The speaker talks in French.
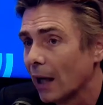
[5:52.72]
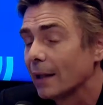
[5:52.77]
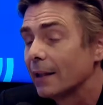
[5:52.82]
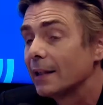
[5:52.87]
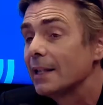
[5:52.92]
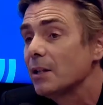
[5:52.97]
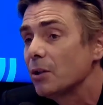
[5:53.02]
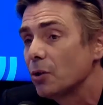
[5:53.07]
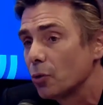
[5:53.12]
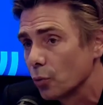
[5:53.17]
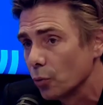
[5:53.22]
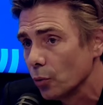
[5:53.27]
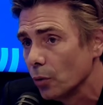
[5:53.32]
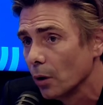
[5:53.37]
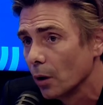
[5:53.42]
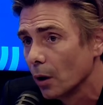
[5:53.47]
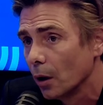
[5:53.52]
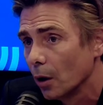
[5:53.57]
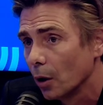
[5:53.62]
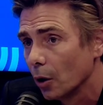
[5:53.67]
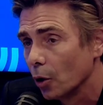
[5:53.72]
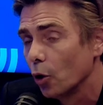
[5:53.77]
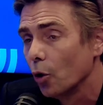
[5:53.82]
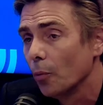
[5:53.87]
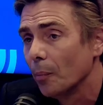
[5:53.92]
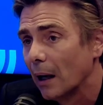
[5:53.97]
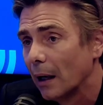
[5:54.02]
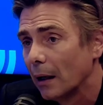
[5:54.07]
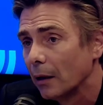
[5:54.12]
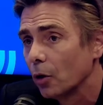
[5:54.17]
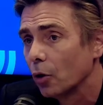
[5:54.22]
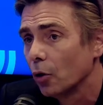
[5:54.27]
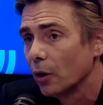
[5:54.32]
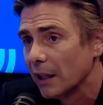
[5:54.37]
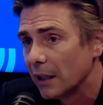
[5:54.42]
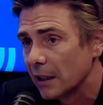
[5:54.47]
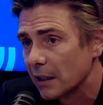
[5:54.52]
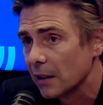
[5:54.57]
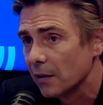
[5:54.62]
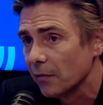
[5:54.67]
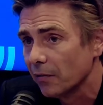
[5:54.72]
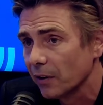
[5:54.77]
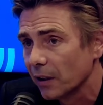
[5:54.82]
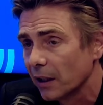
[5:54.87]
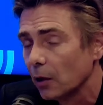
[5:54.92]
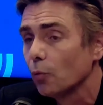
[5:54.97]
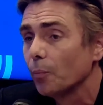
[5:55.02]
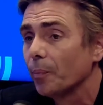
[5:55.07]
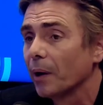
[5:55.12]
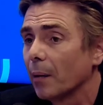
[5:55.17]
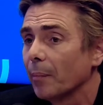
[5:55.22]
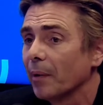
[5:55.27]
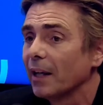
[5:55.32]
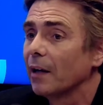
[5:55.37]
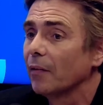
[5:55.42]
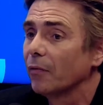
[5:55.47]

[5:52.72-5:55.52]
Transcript: un tissu global, collectif, qui nous permet